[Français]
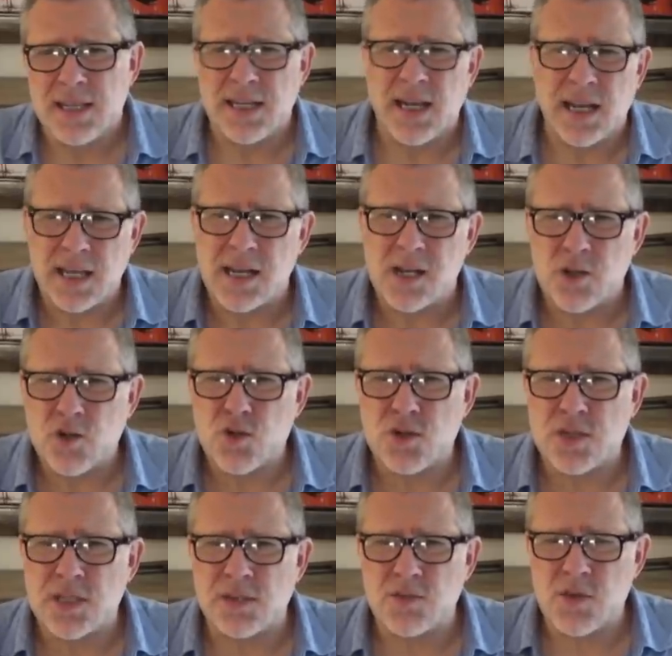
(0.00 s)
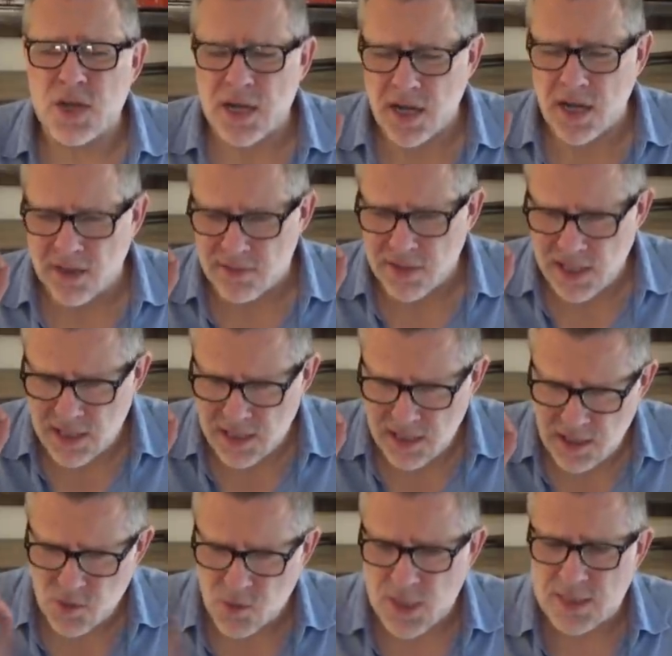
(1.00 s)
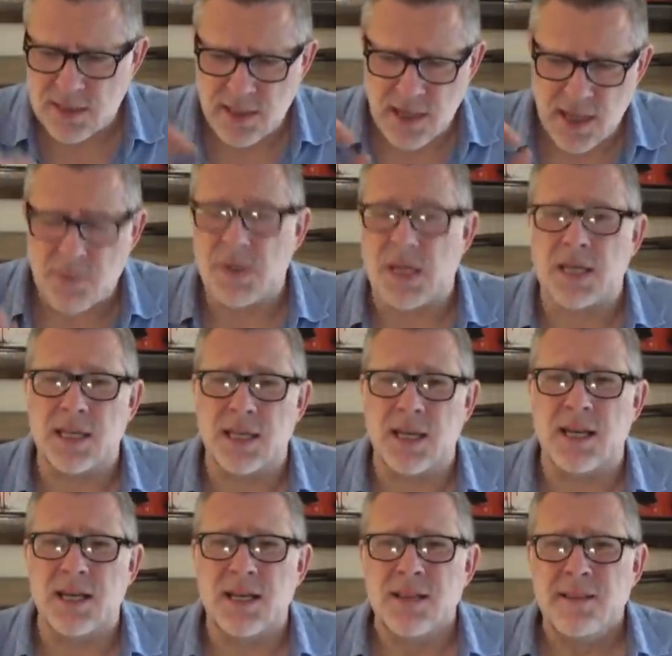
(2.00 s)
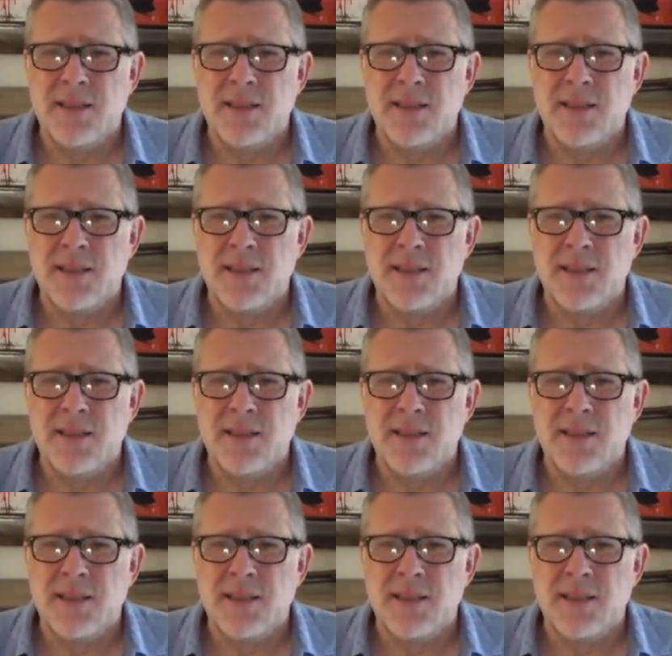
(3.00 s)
il a quelque chose à voir avec l'Ouest américain.